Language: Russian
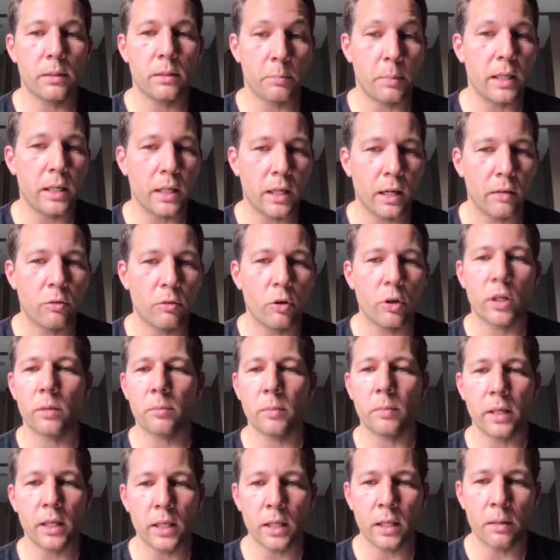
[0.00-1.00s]

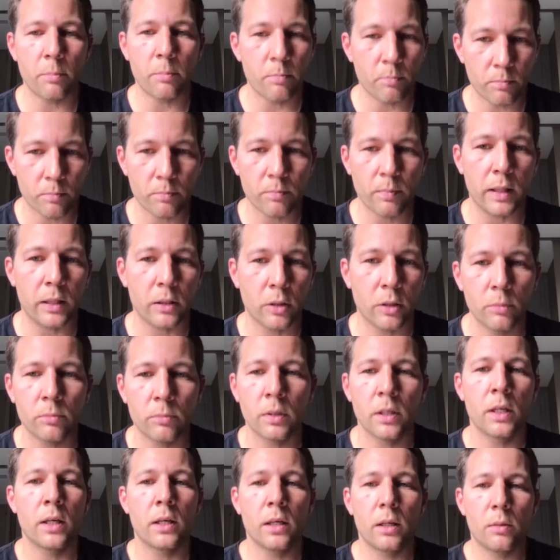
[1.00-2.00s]
переговорами, и
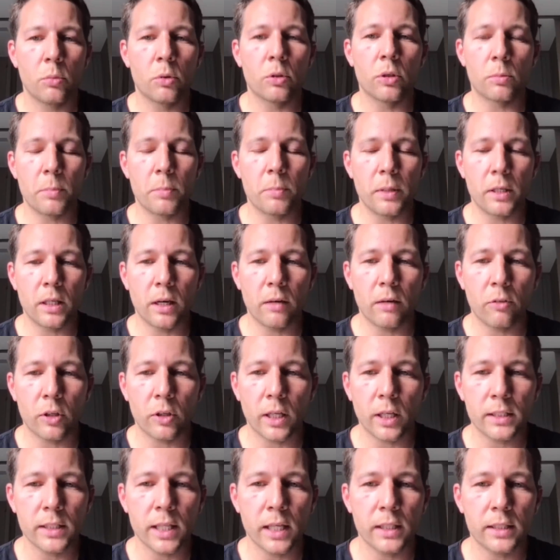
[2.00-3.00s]
потом будут переговоры
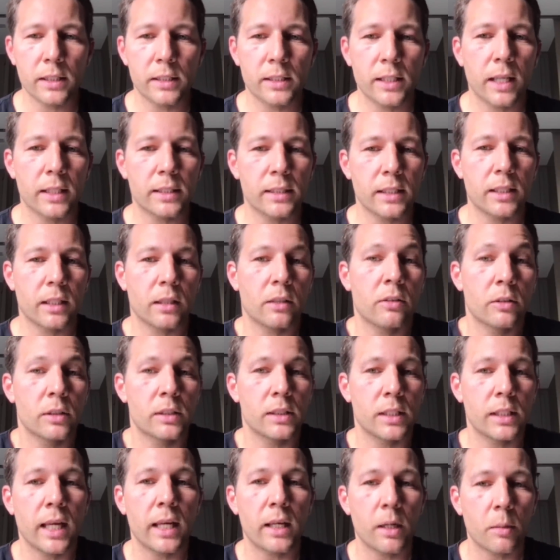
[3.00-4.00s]
о снятии санкций, такого
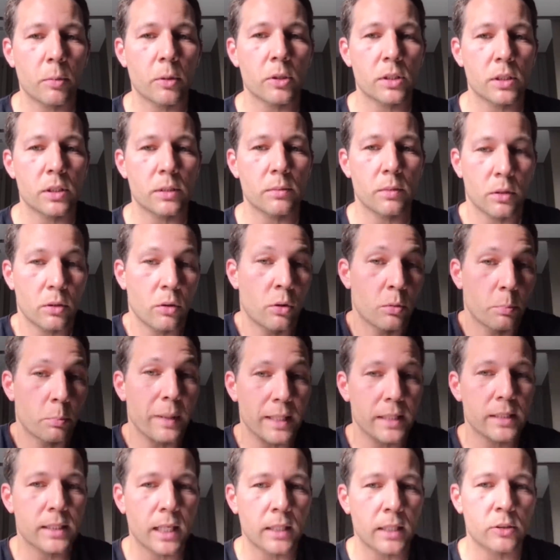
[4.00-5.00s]
сценария просто он
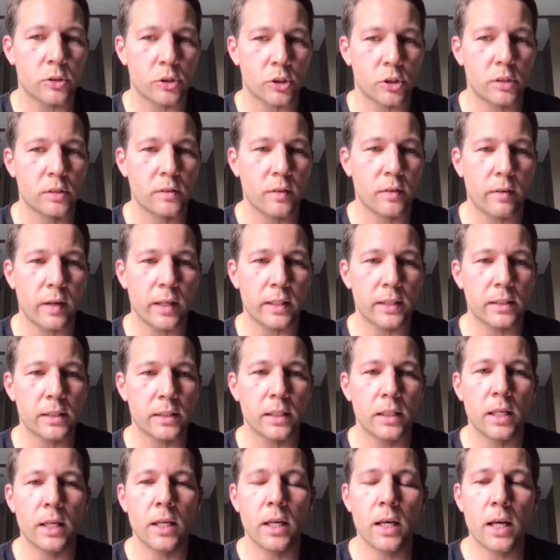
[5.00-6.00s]
перестал существовать.
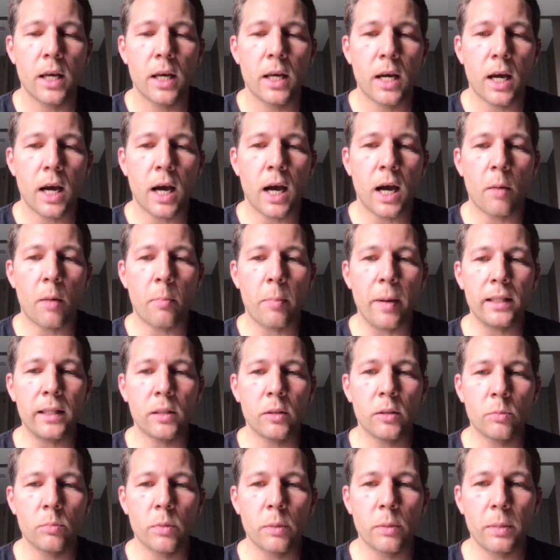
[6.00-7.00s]
А,
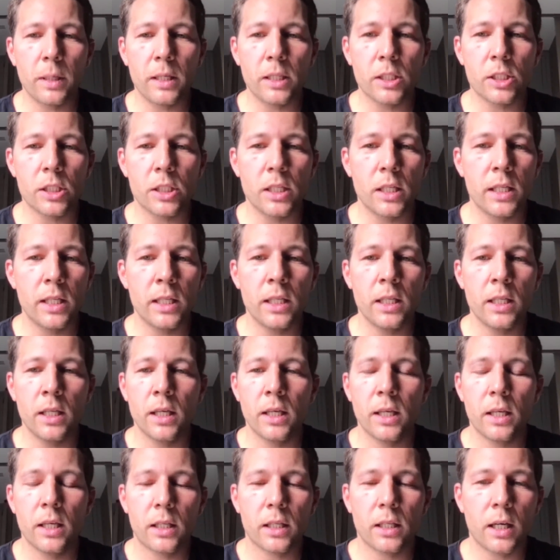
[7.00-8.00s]
поэтому мы
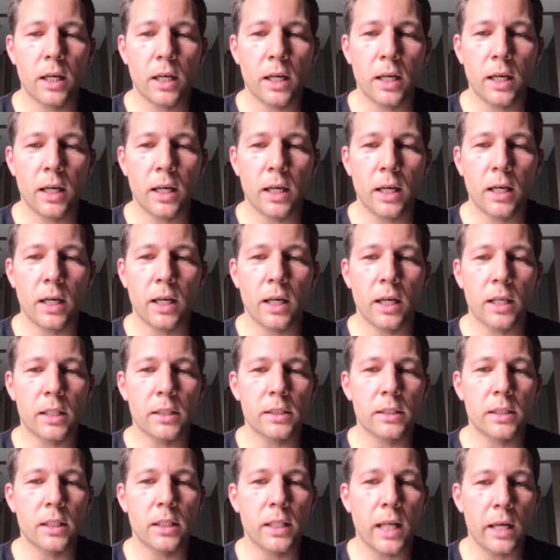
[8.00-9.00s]
перешли к а,
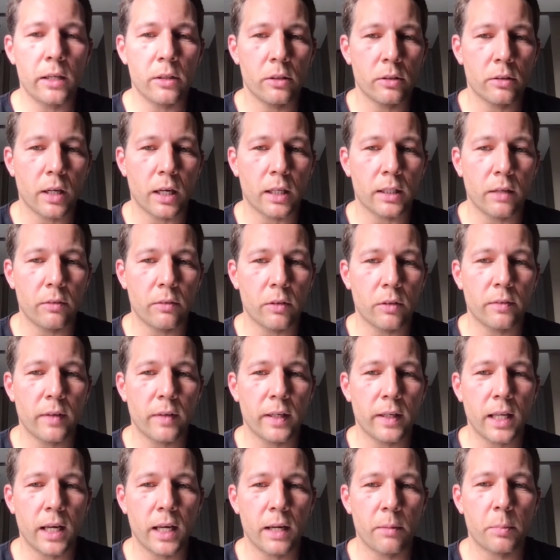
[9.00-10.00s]
сценарию, когда вот
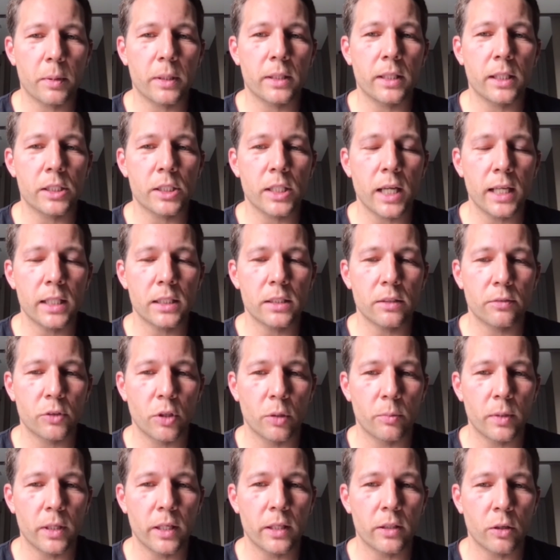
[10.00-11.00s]
война продолжается в
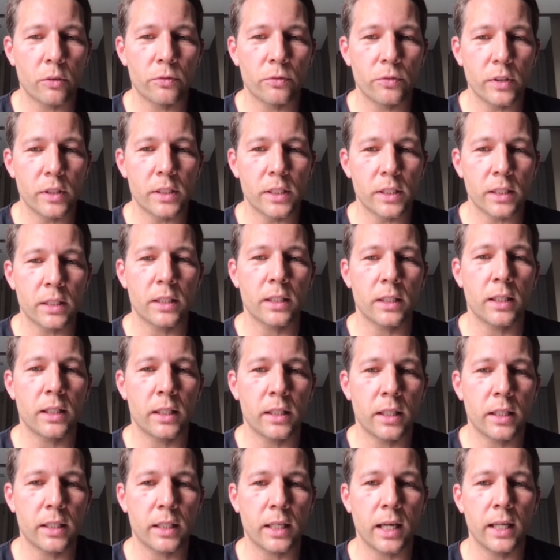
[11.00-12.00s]
том или ином виде,
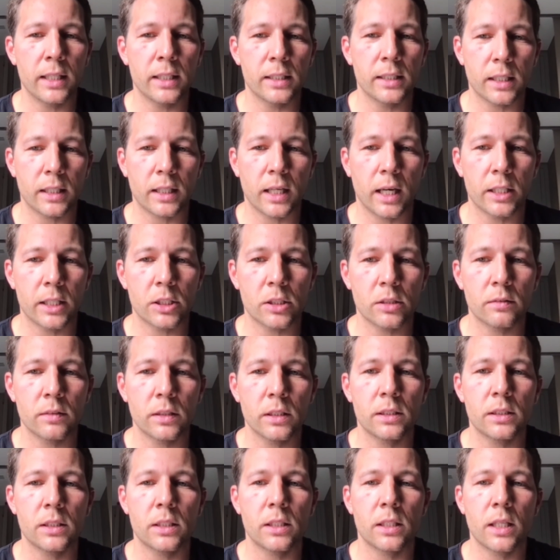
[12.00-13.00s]
она никогда не
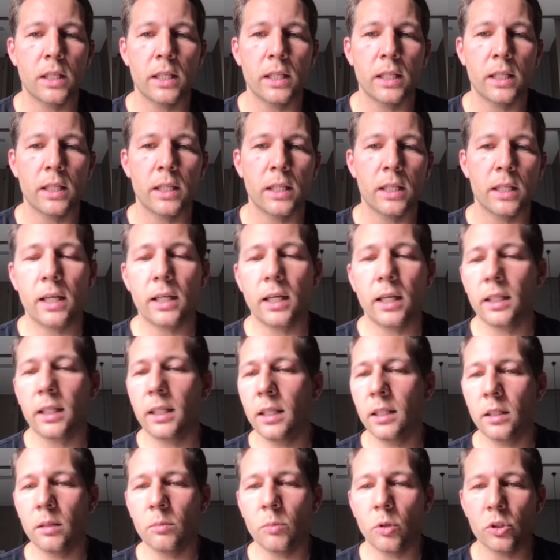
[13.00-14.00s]
заканчивается. Есть
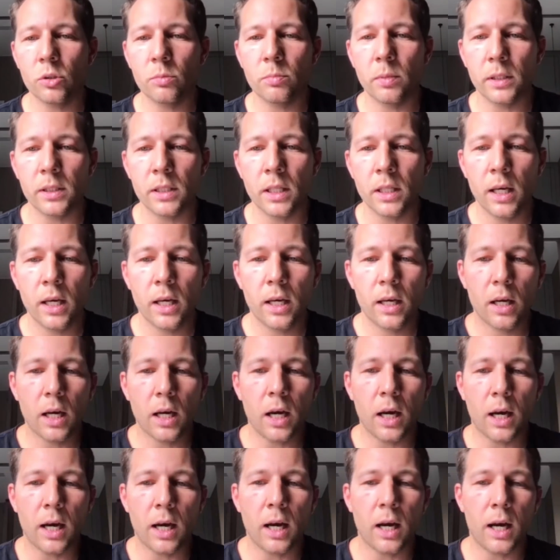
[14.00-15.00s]
какие-то, может быть,
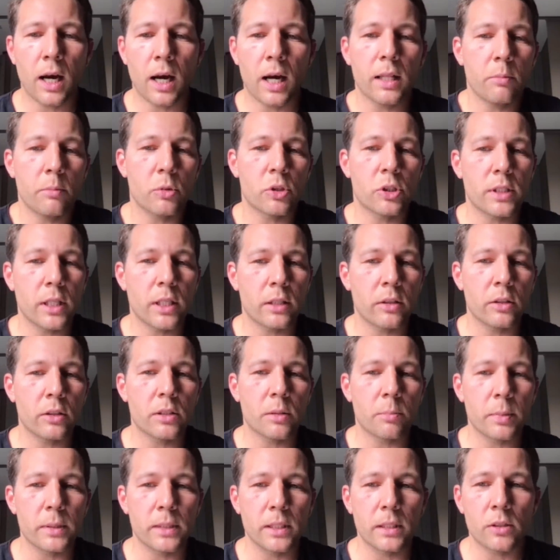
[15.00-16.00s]
она может
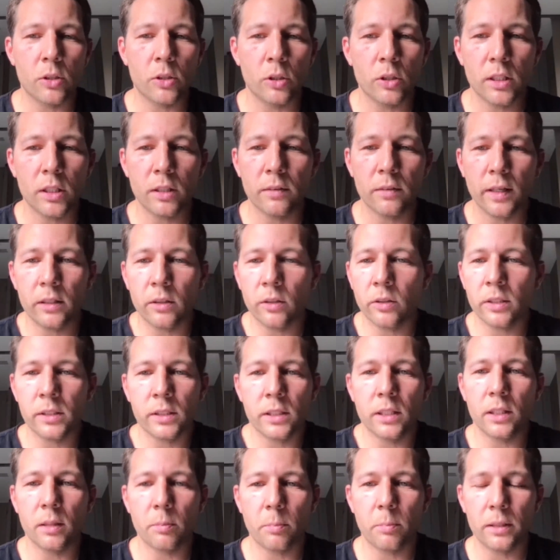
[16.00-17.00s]
становиться позиционной войной, есть
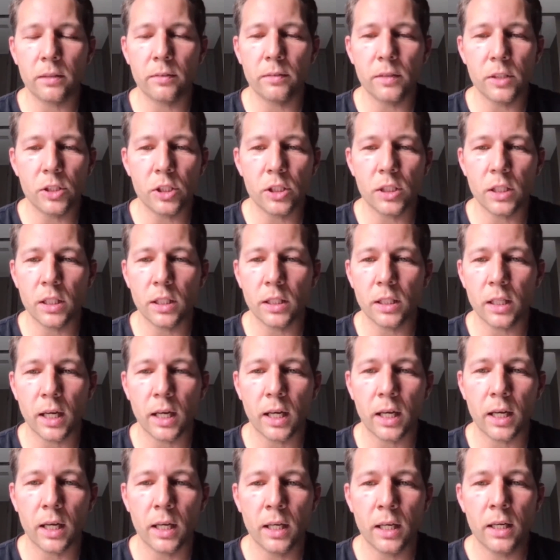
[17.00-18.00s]
какие-то подвижки
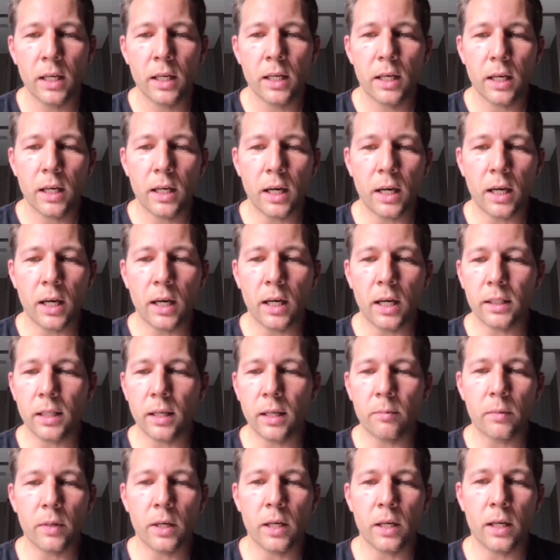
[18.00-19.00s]
на
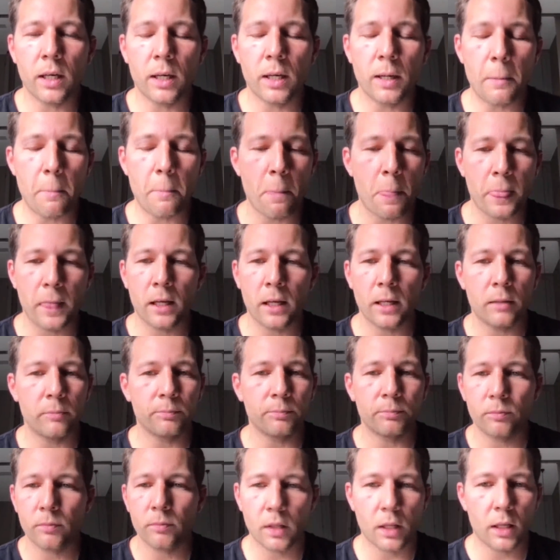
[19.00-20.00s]
там,
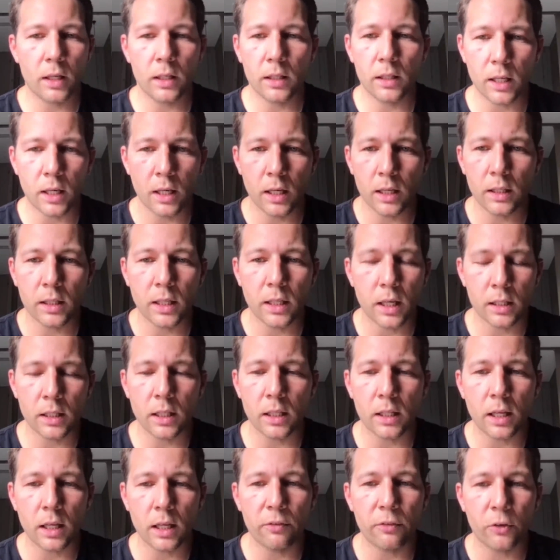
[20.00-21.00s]

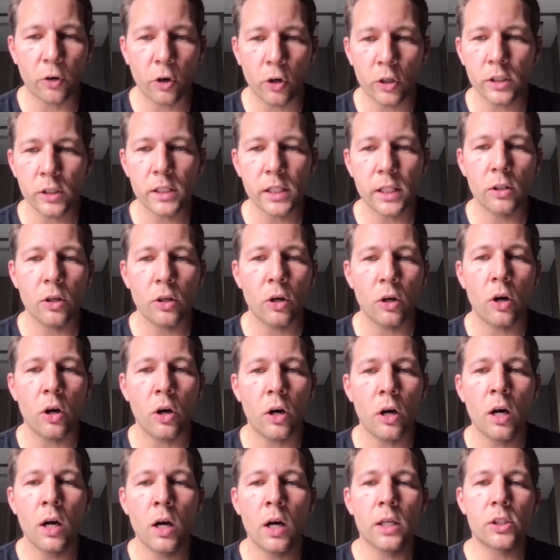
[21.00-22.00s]
на фронте,
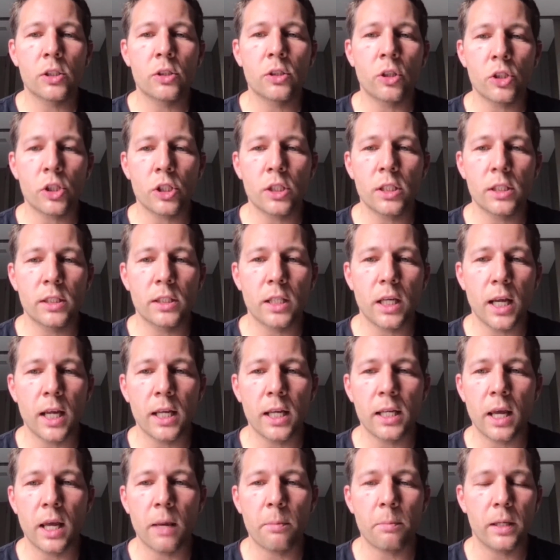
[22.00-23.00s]
но с точки
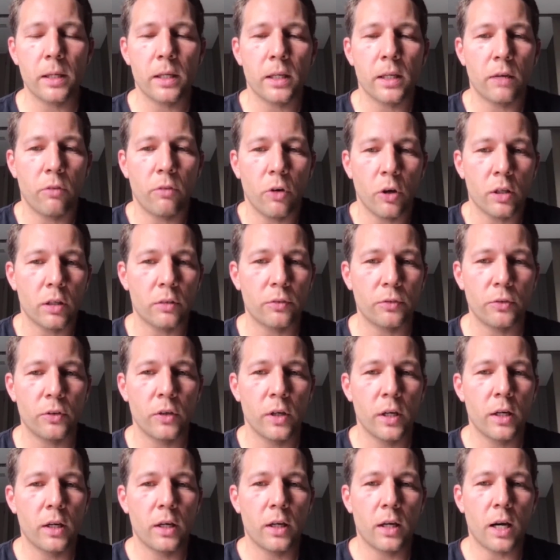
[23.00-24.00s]
зрения переговоров
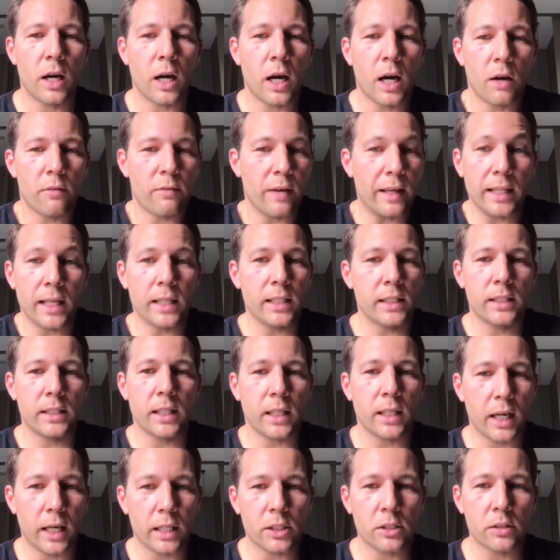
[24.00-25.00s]
а, война не
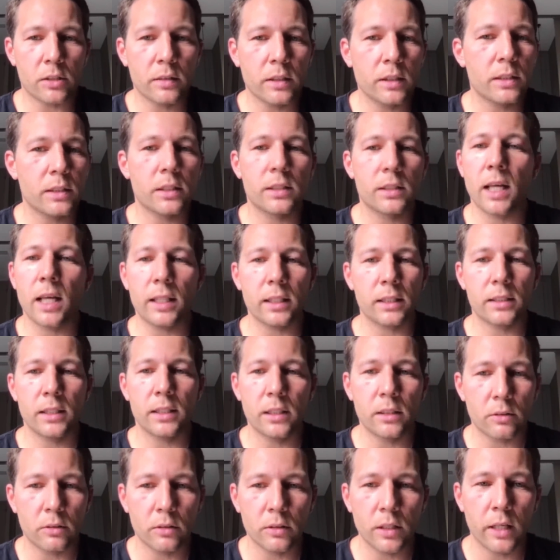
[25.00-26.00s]
заканчивается, санкции
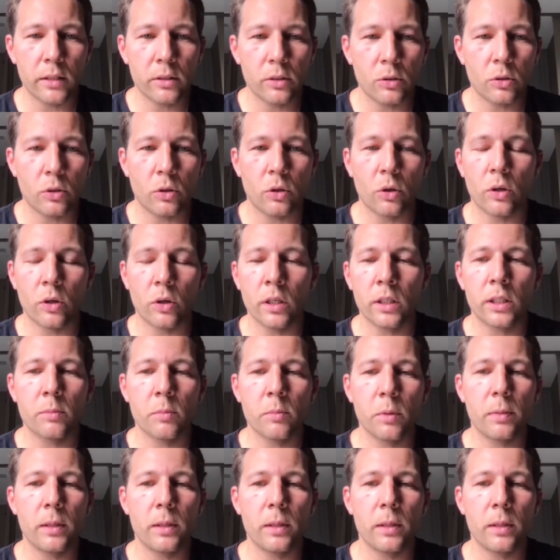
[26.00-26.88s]
никуда не уходят, и мы